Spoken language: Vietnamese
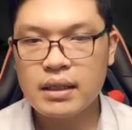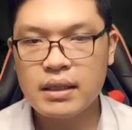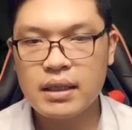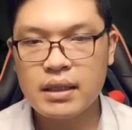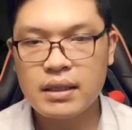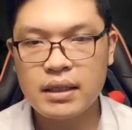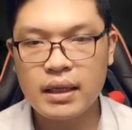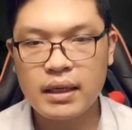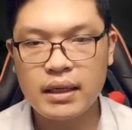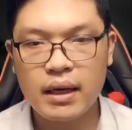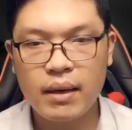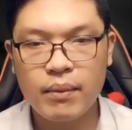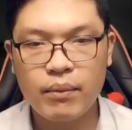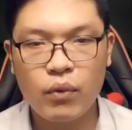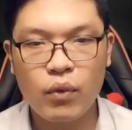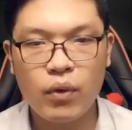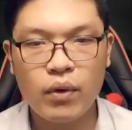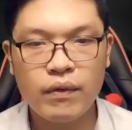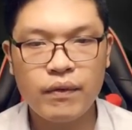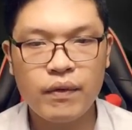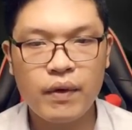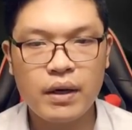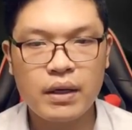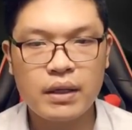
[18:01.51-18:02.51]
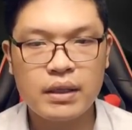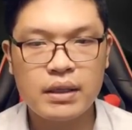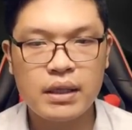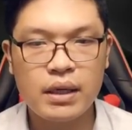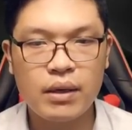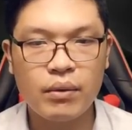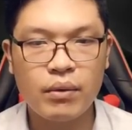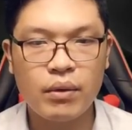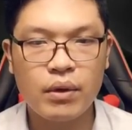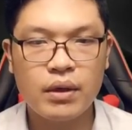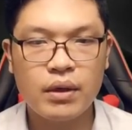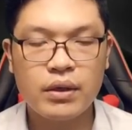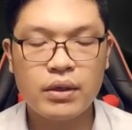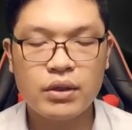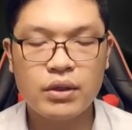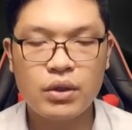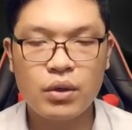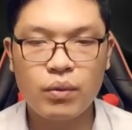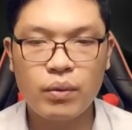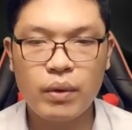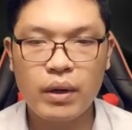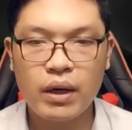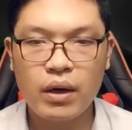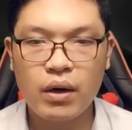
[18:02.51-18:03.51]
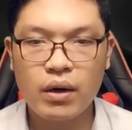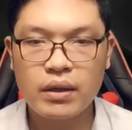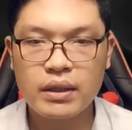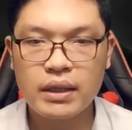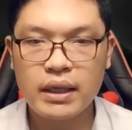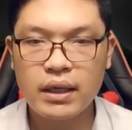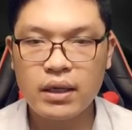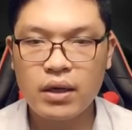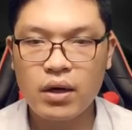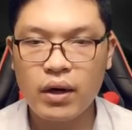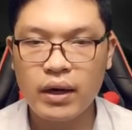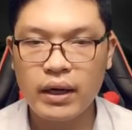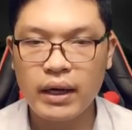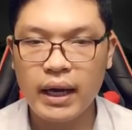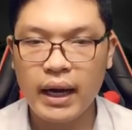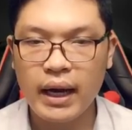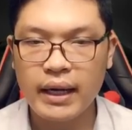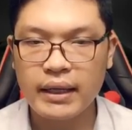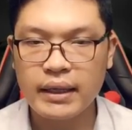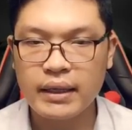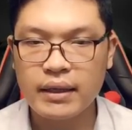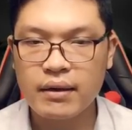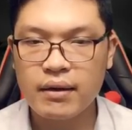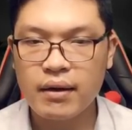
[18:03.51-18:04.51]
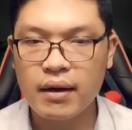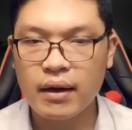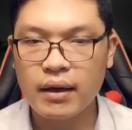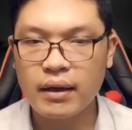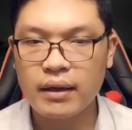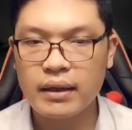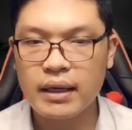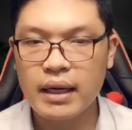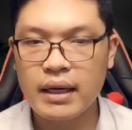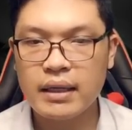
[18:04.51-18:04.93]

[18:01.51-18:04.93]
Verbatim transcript: Chiến tranh năm cuối Vương Triều, chung quy khó tránh khỏi ảnh hưởng